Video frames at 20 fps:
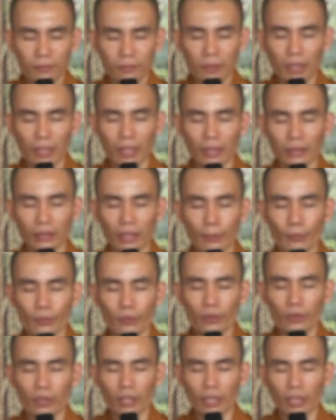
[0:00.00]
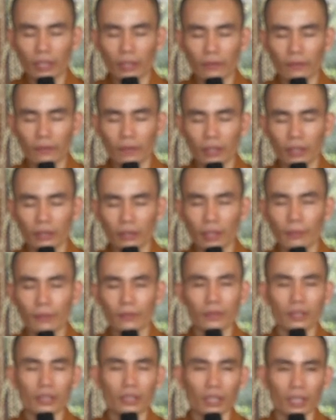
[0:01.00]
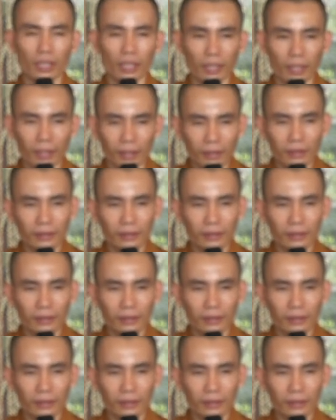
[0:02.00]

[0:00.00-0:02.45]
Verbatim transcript: Tức là tâm của Ngài phải là tâm rừng,